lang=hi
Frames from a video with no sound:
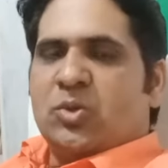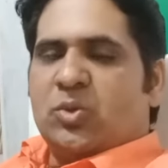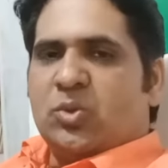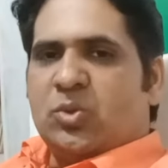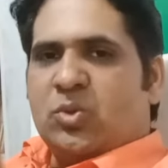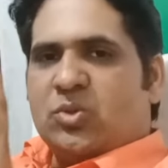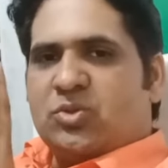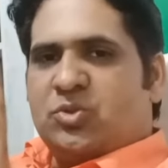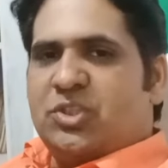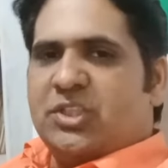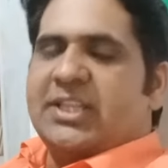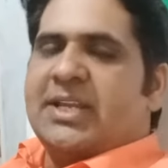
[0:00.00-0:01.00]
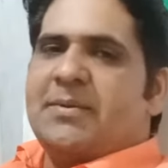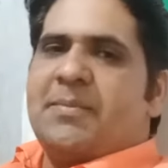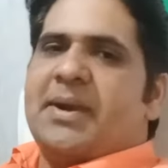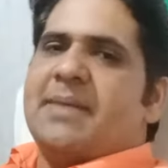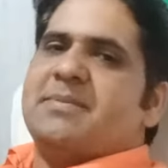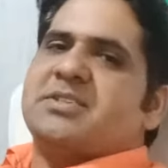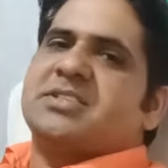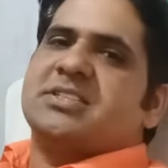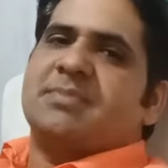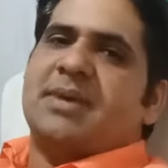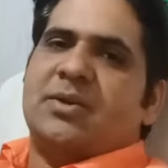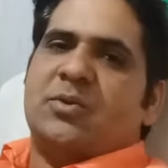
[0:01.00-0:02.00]
तो जितने भी बड़े
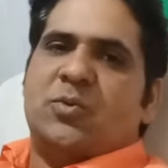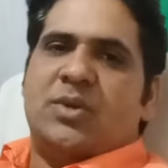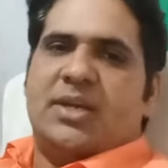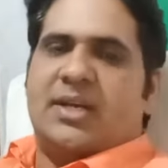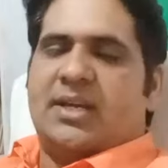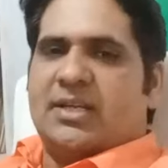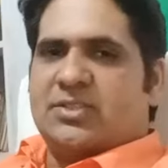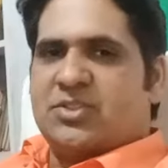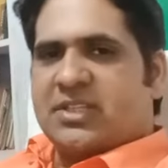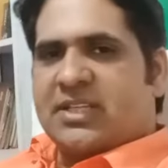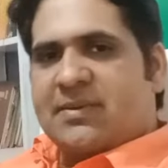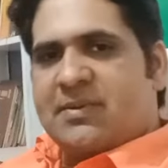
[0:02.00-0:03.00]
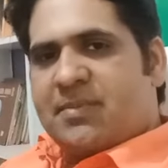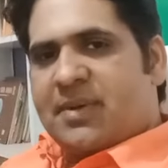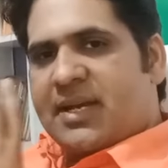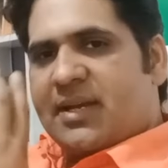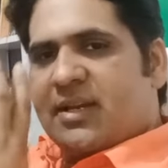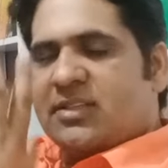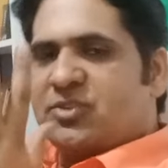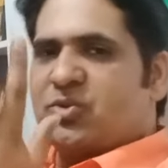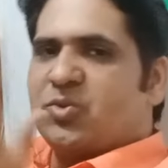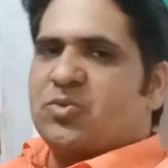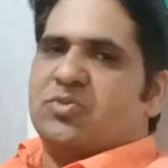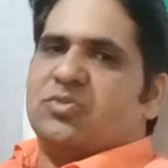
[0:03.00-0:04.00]
बिजनेसमैन हुए हैं जितने भी बड़े
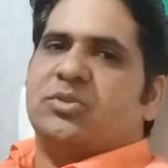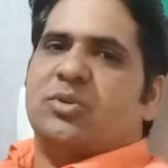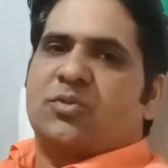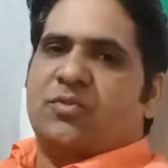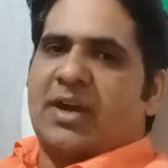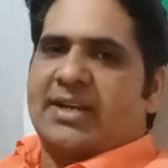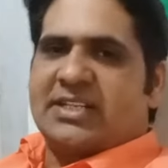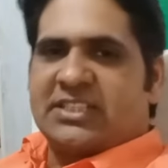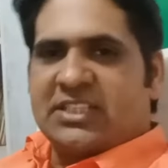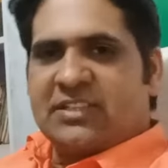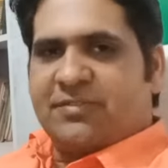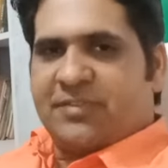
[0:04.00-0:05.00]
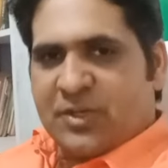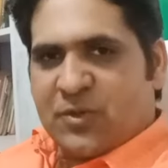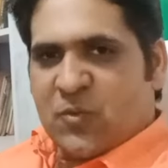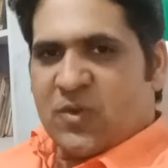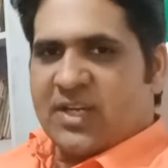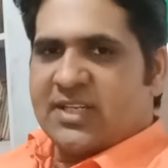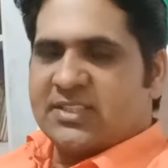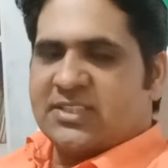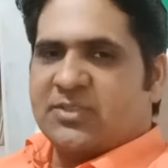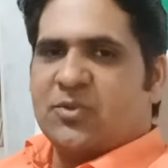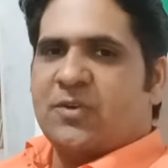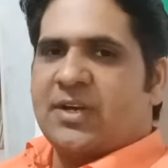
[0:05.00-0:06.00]
जो लोग फाइनेंशियली फ्री हुए हैं
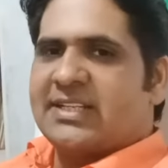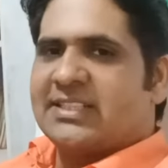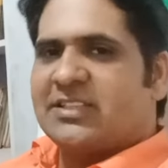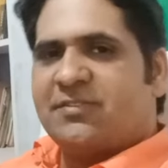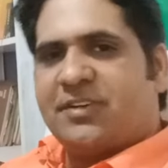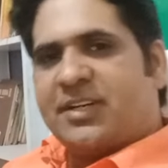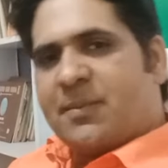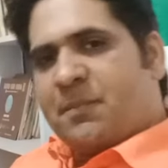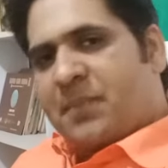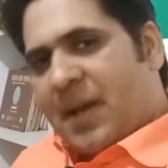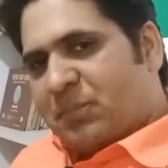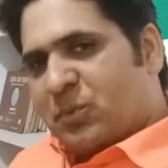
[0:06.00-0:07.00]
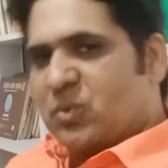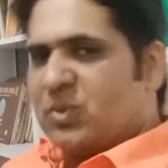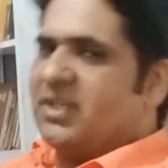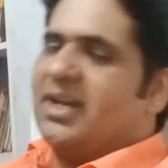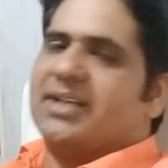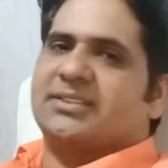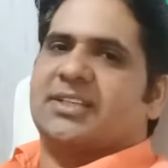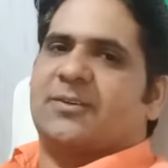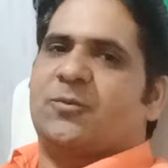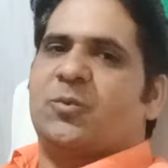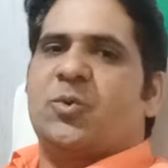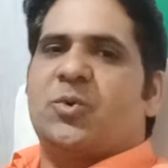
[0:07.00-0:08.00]
जिनको फाइनेंशियली फ्रीडम प्राप्त हुई है आज
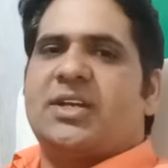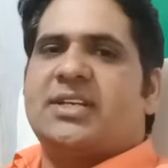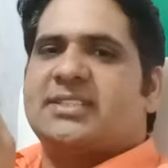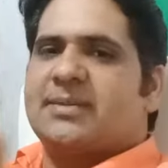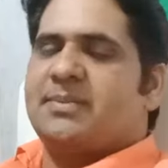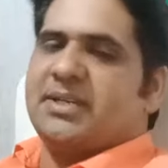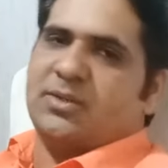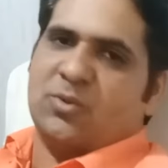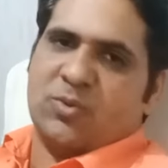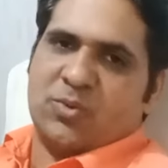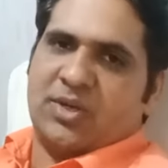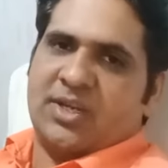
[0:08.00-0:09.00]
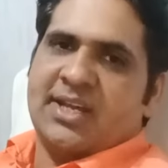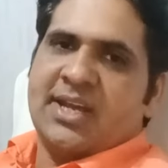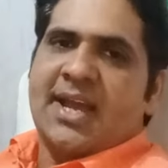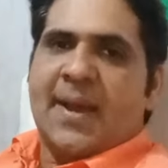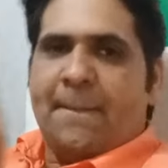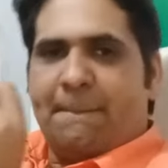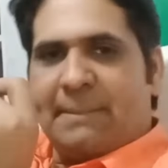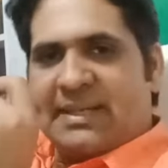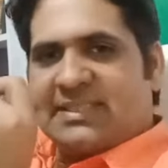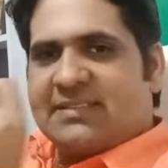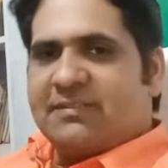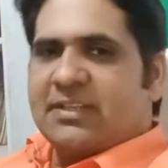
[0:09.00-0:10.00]
तक उन्होंने सभी लोगों ने
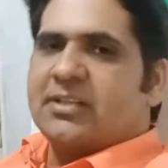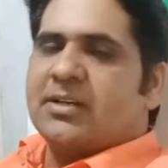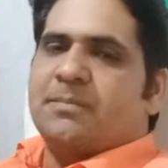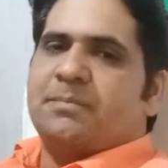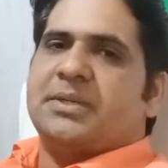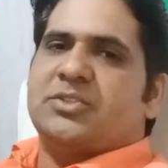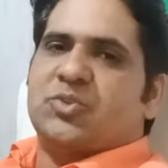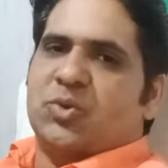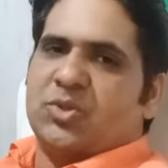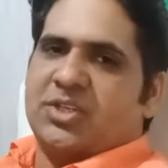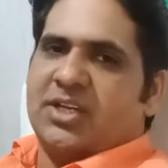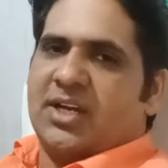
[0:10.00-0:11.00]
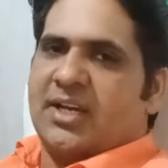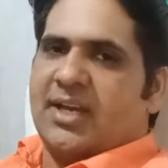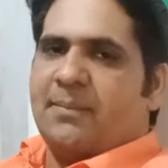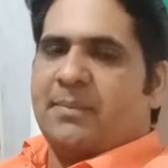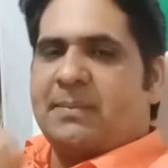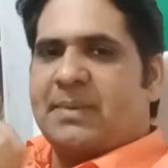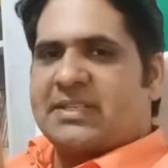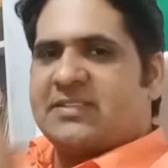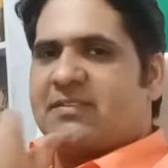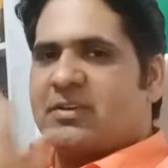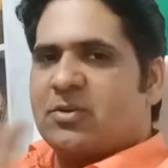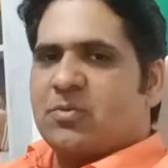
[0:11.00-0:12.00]
पैसिव इनकम पे जोर दिया है अपनी
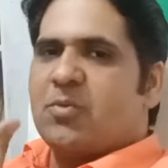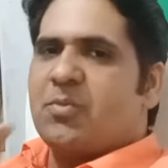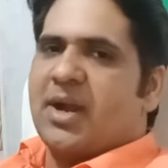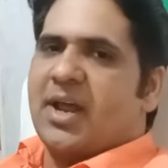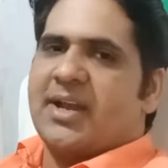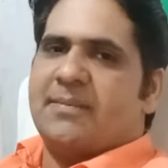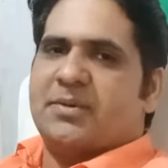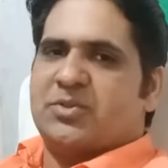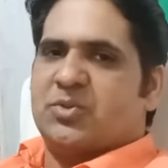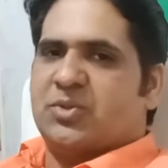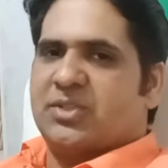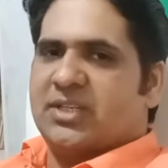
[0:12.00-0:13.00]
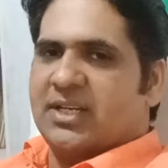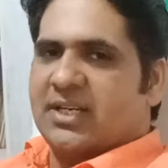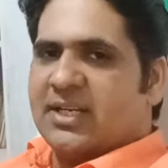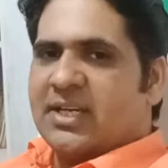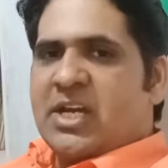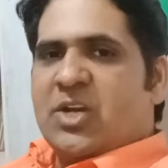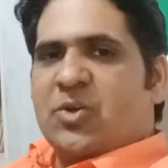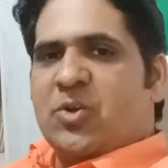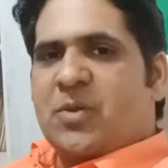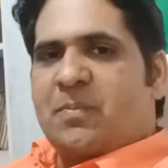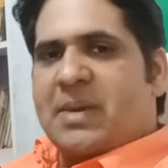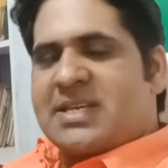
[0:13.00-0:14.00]
पैसिव इनकम को बढ़ाने पे जोर दिया है
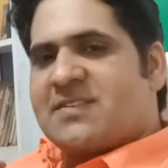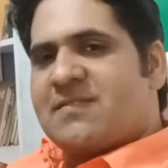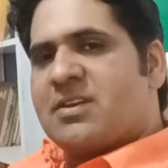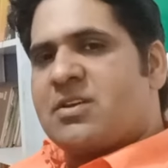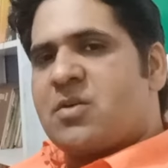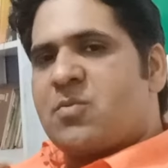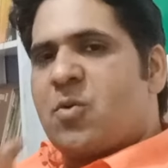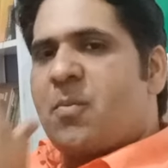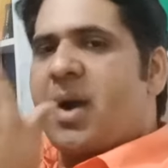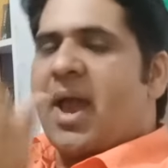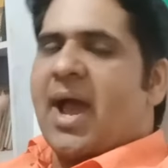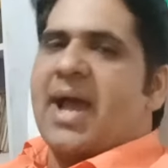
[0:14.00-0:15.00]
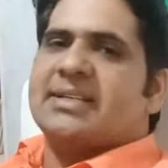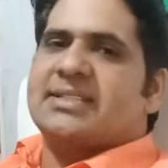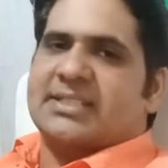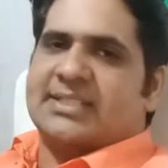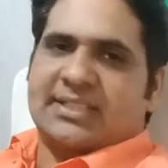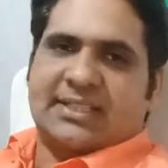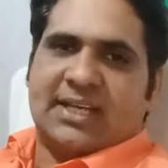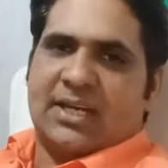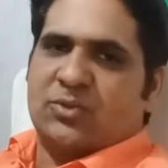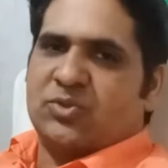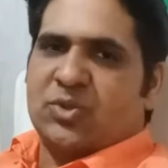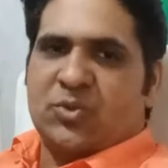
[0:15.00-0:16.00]
क्योंकि पैसिव इनकम को बढ़ाया जा सकता
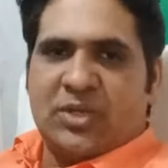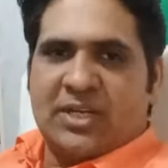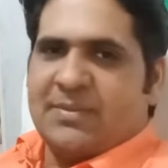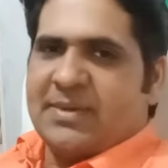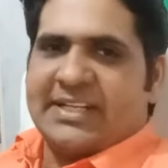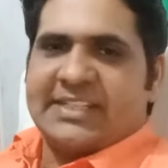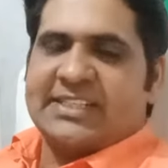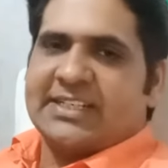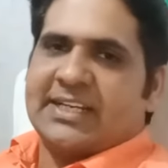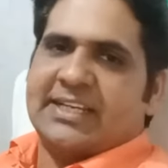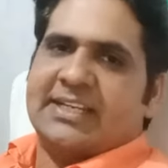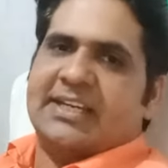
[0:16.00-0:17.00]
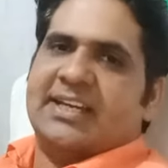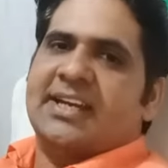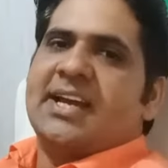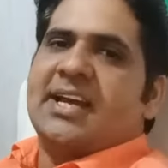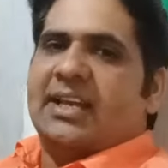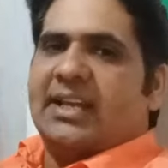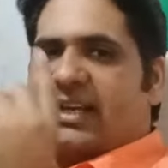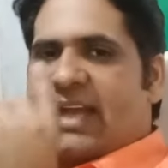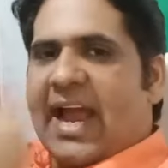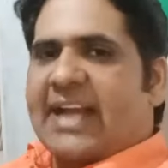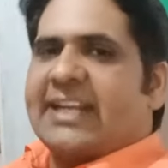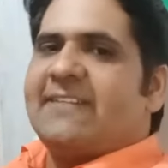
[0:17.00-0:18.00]
है उसकी कोई लिमिटेशन नहीं है लेकिन
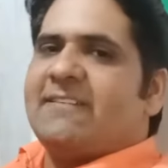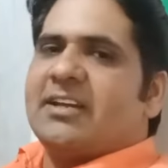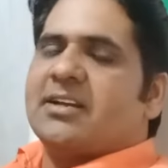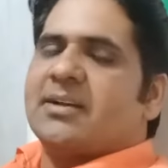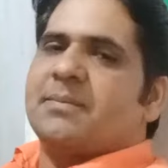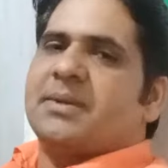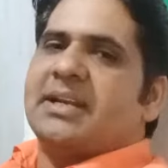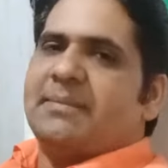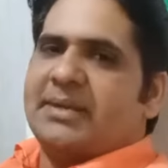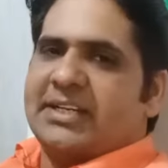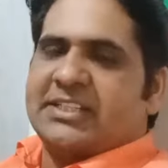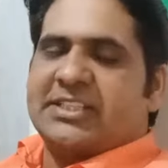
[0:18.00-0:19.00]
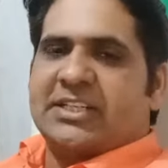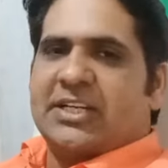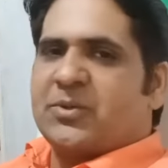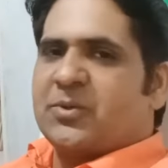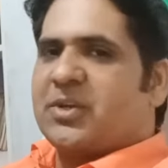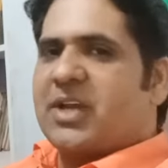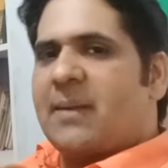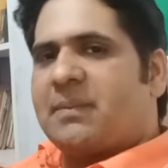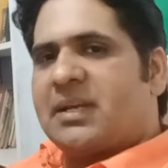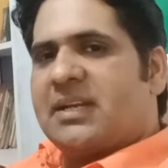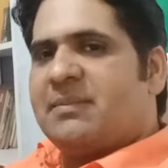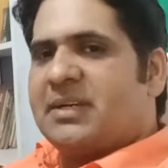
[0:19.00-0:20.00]
एक्टिव इनकम की लिमिटेशन है क्योंकि
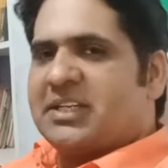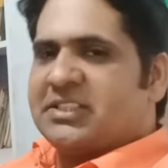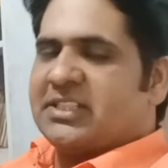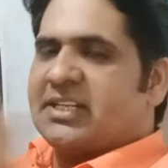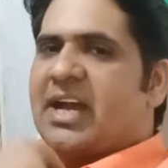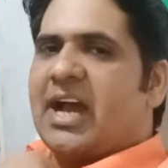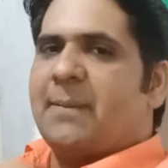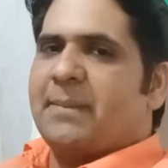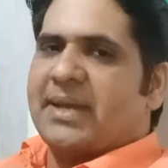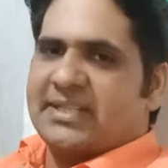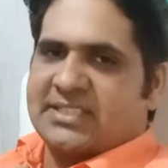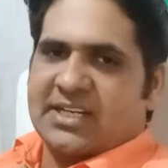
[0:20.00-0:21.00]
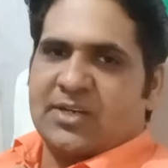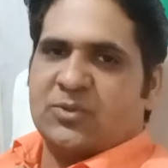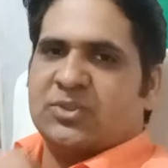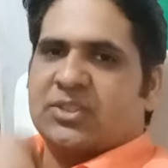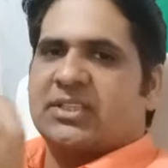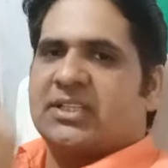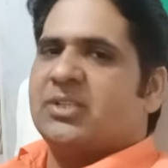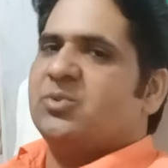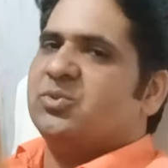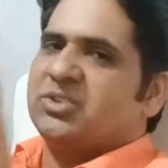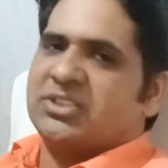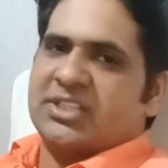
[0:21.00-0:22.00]
आपकी लिमिटेशन है आप एक जगह हो सकते हैं
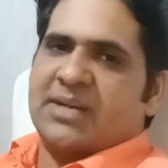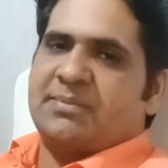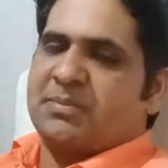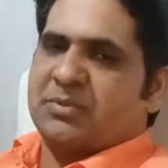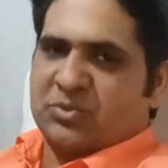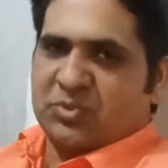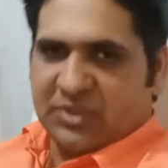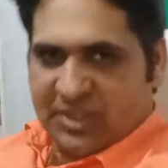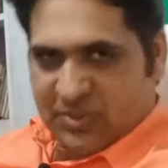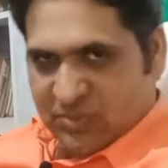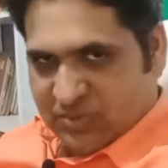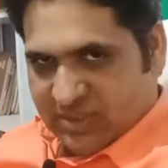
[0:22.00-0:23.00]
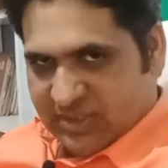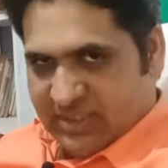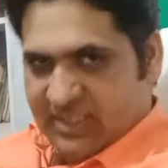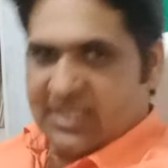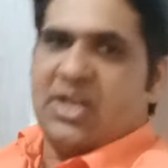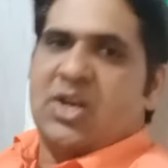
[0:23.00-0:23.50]
दूसरी जगह पे प्रस्तुत नहीं हो सकते